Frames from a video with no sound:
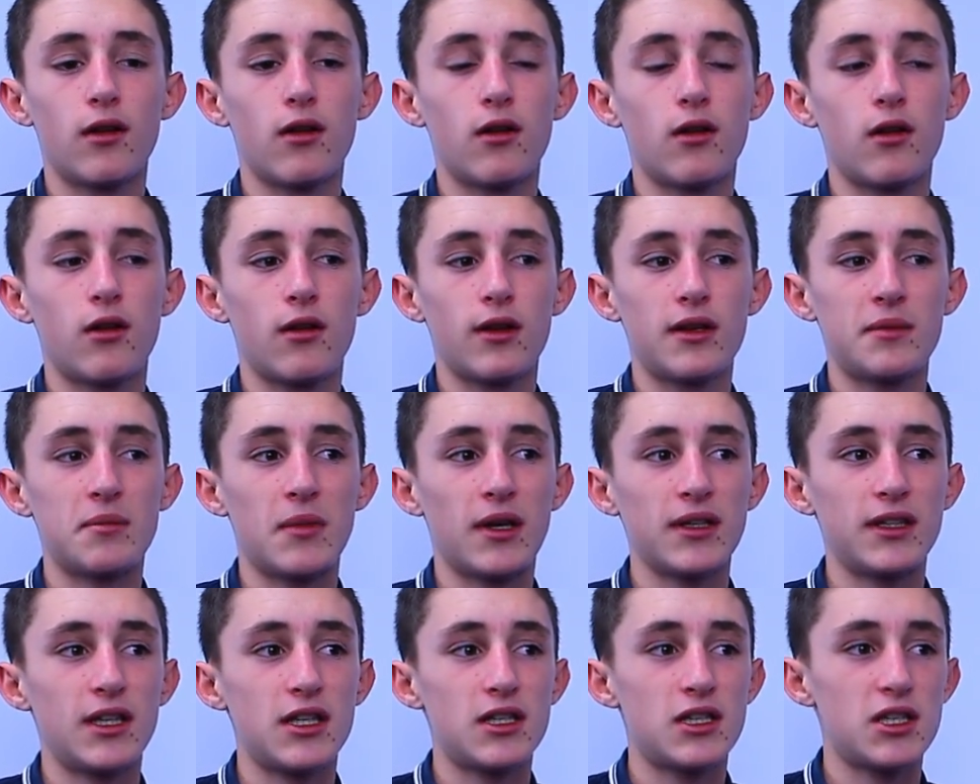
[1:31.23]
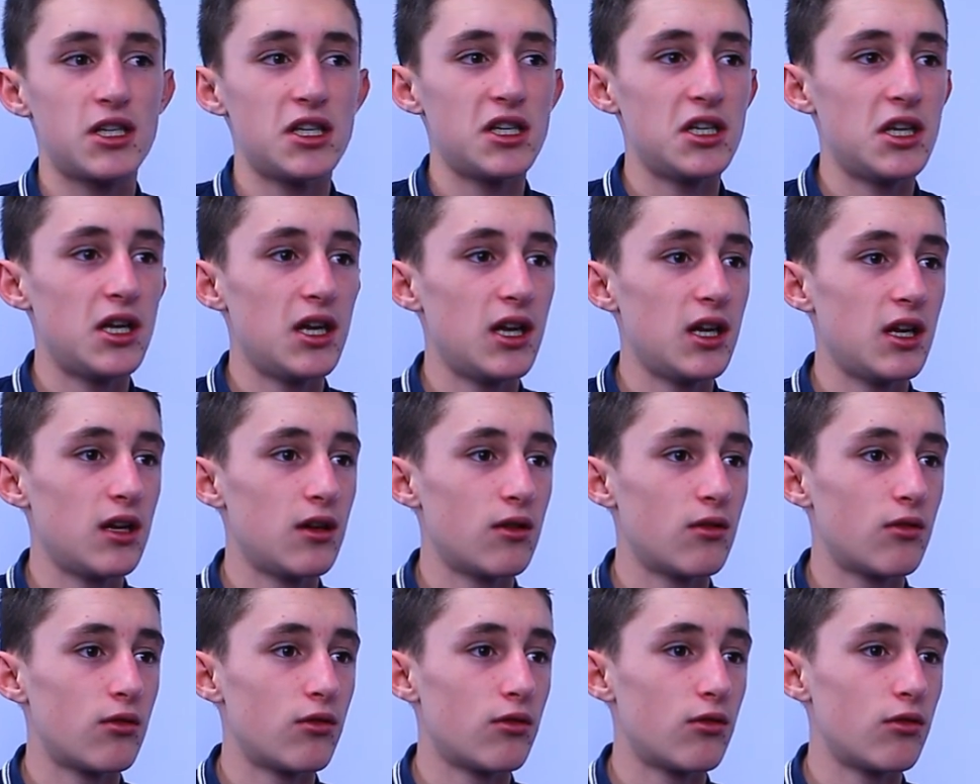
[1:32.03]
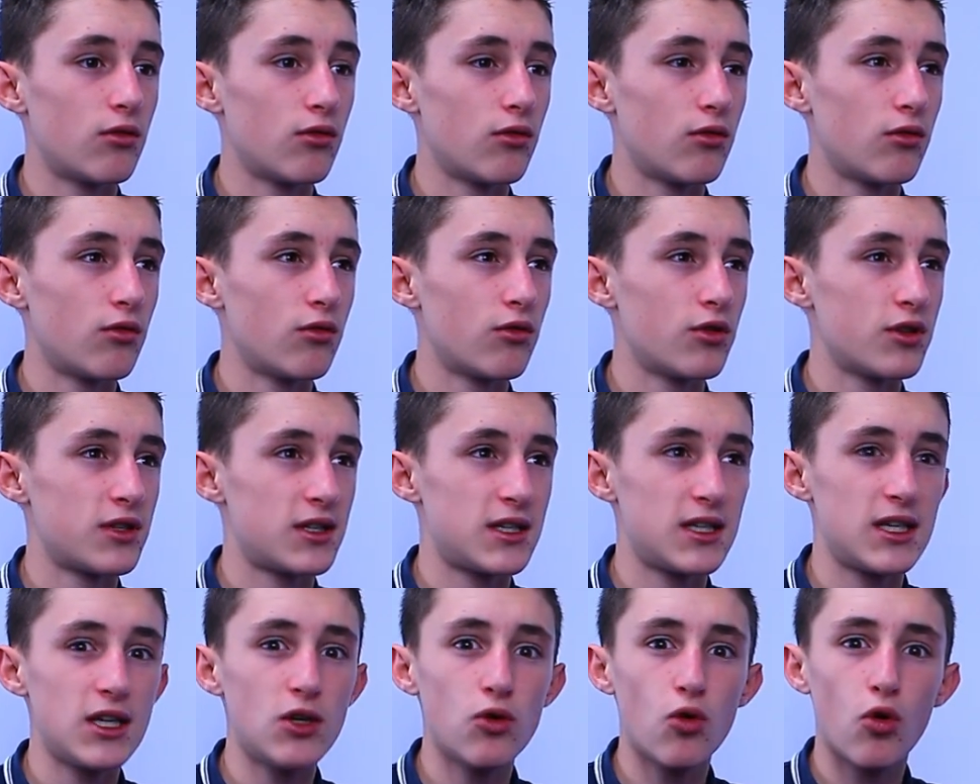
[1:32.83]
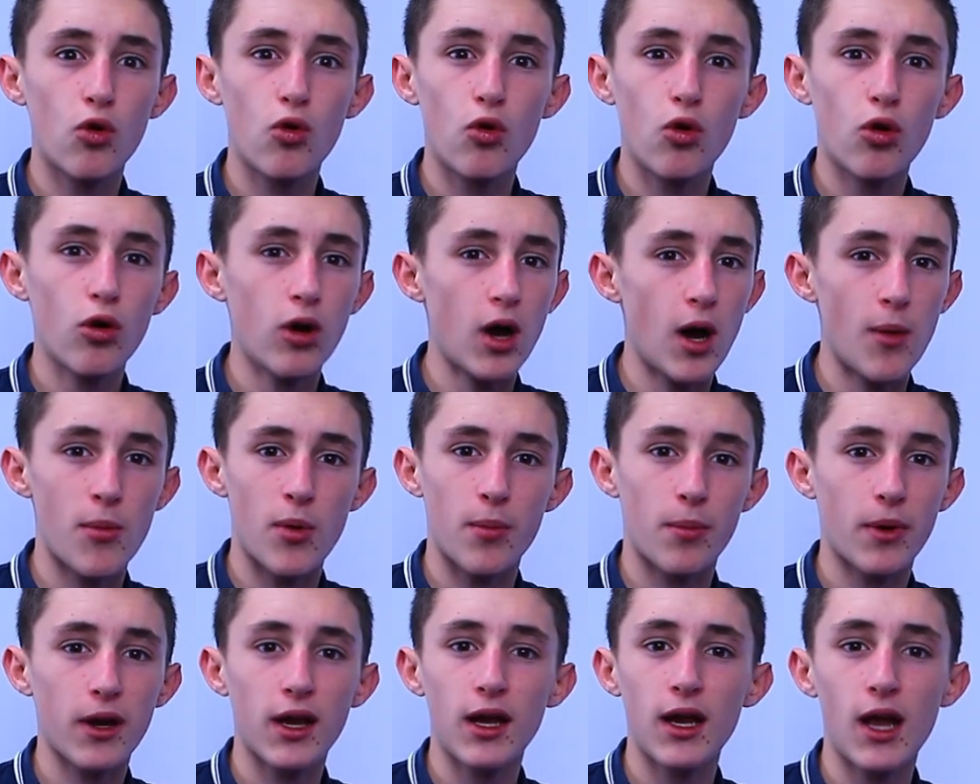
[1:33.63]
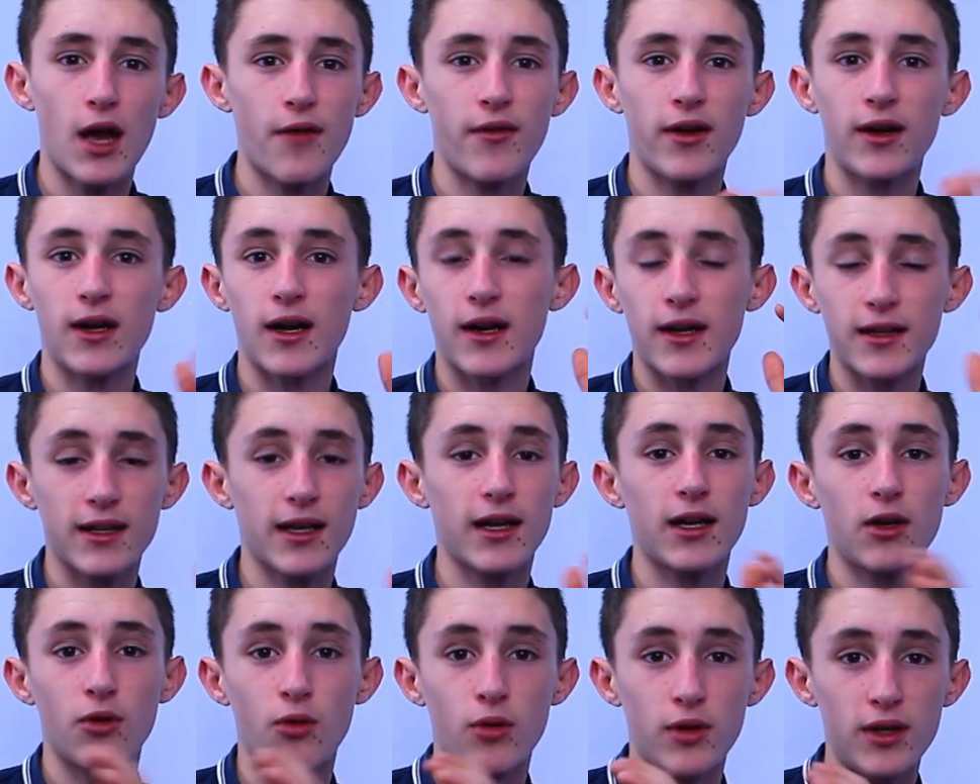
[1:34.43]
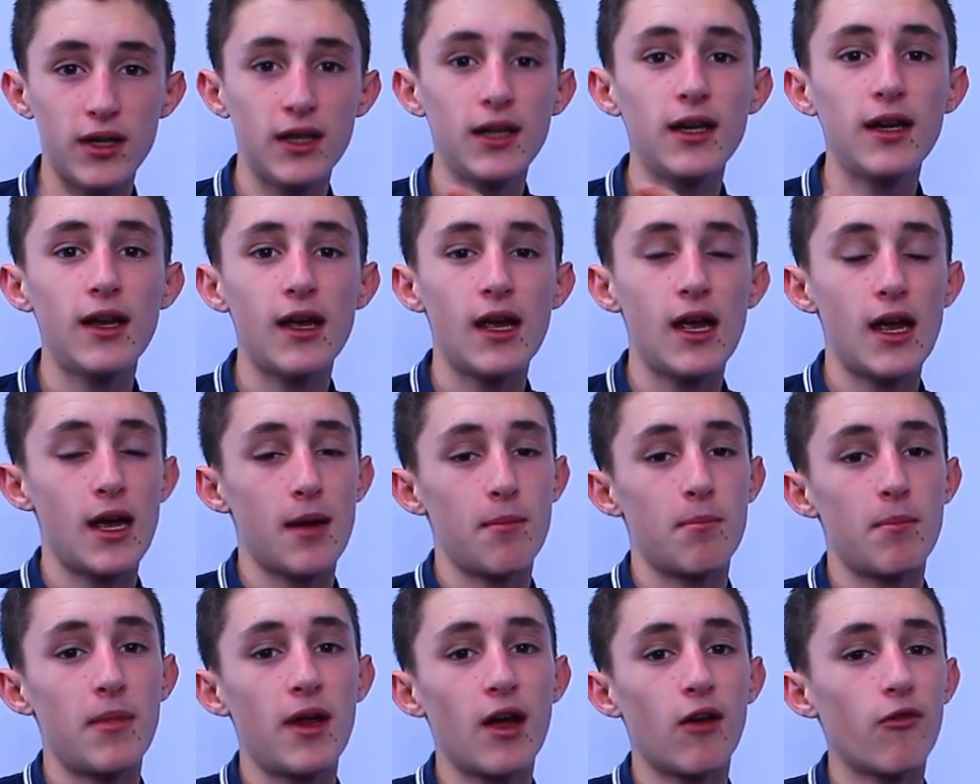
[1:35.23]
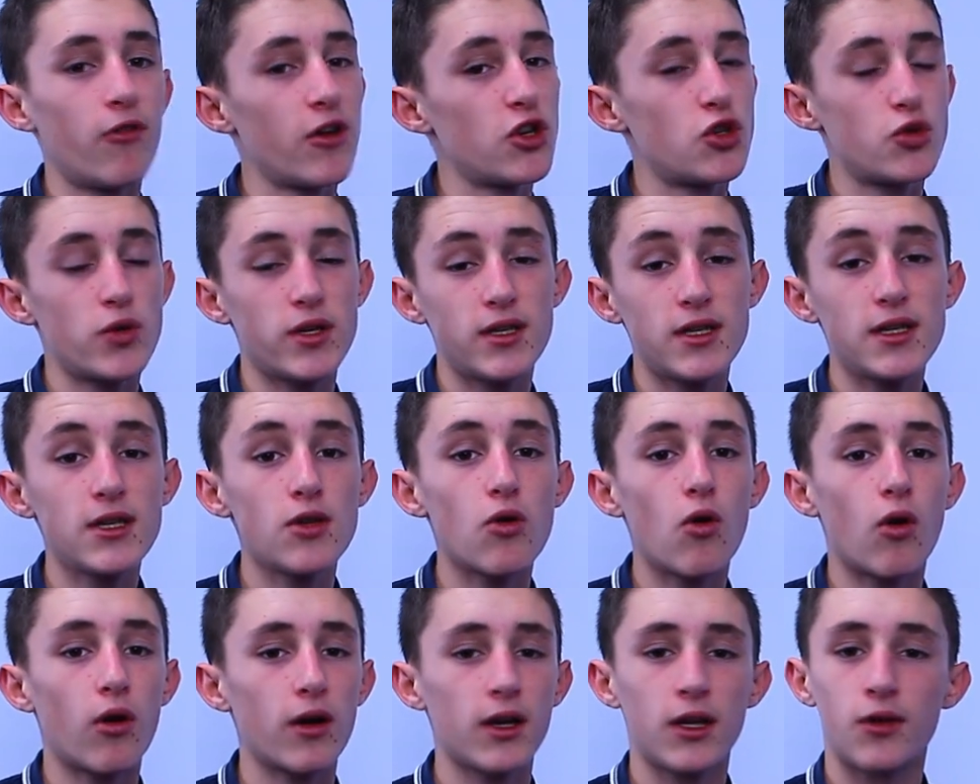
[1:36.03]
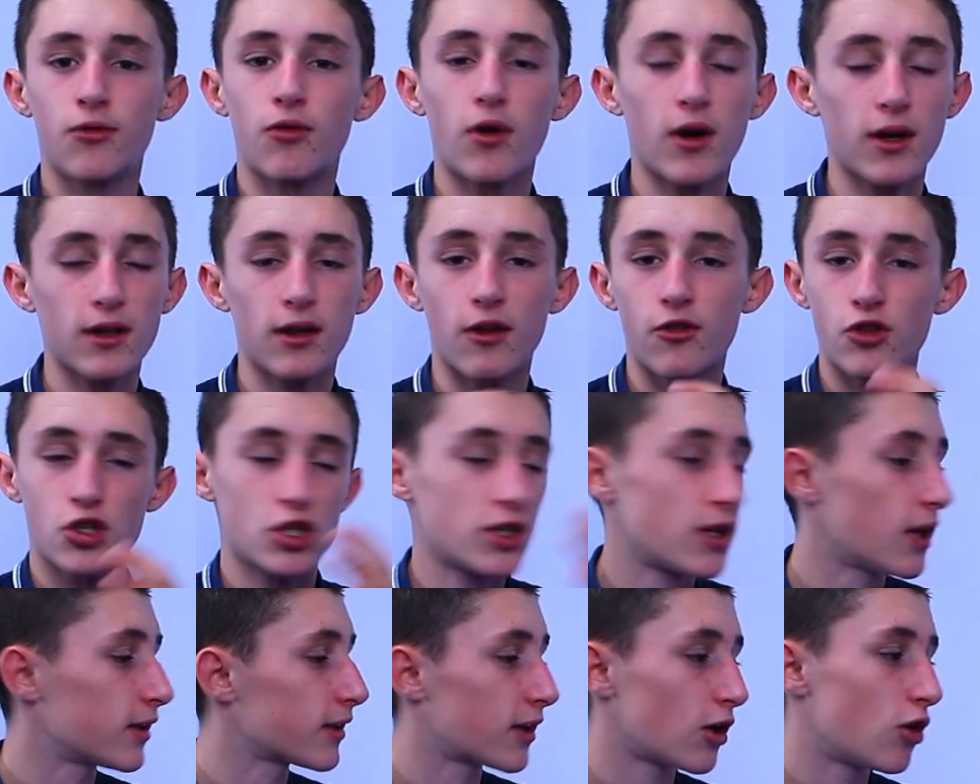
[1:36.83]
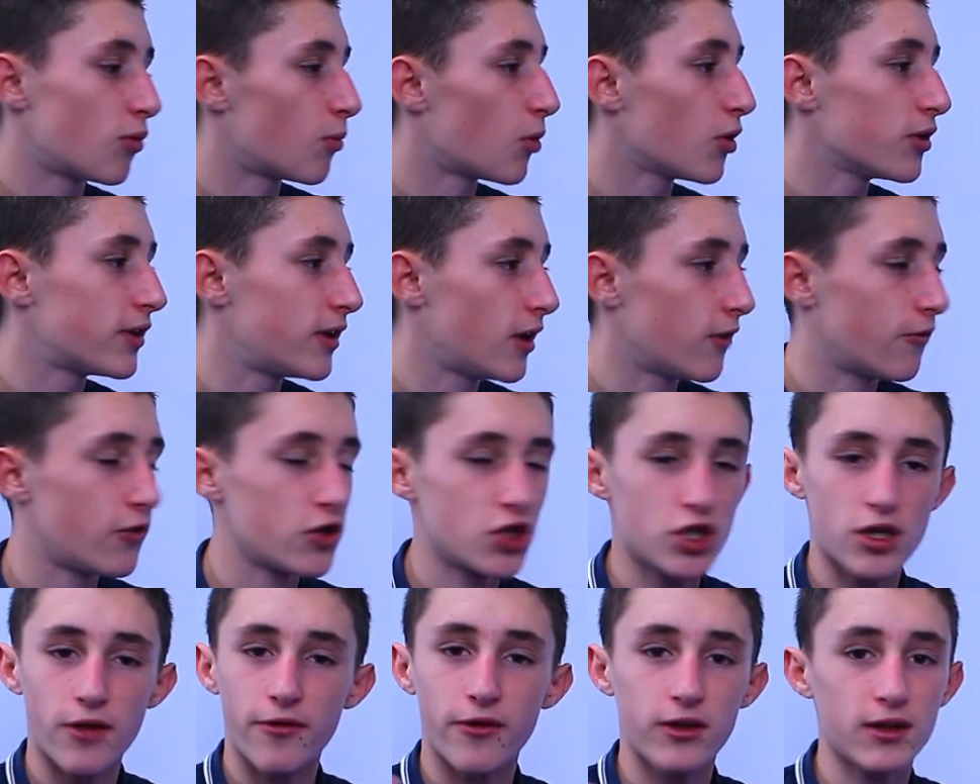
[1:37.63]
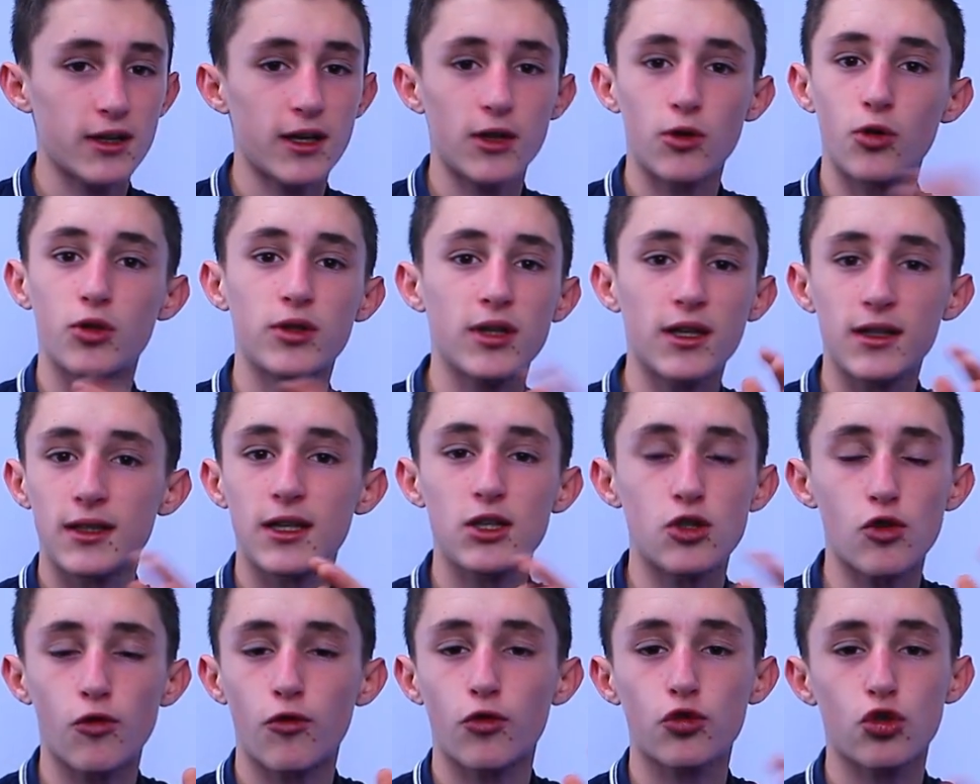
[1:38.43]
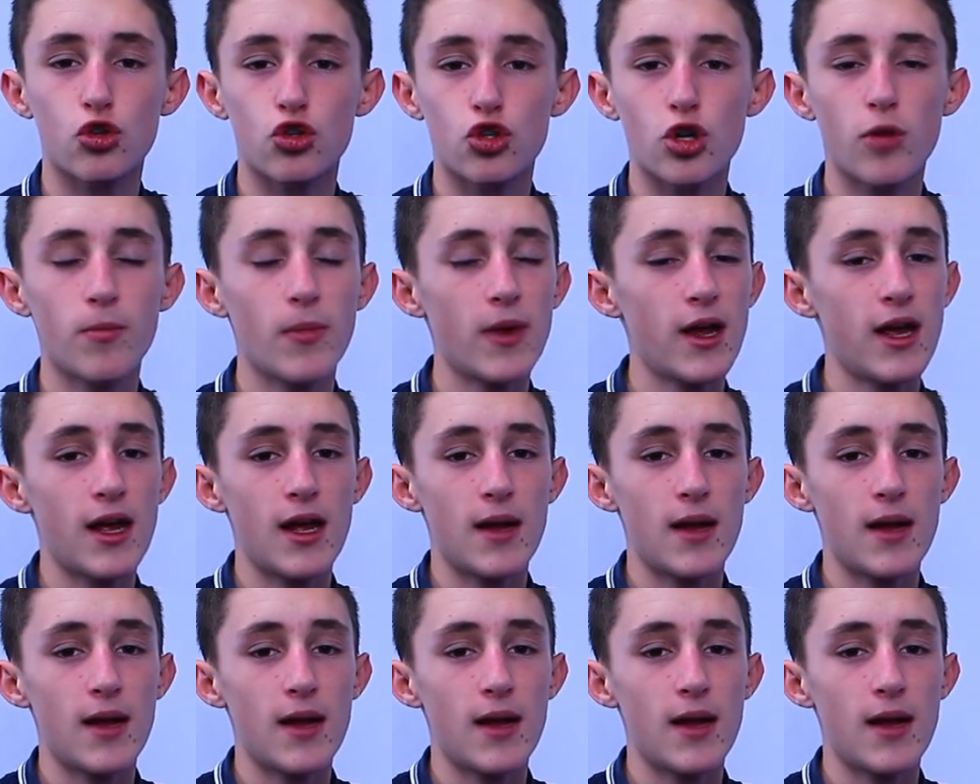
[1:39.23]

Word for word: Euh, il m'a dessiné 6 euh, logos à peu près, avec la lettre et le i. Mais en fait, je lui ai dit non, il faudrait... j'étais en train de le monter, en fait, j'étais en train de le traiter sur Photoshop.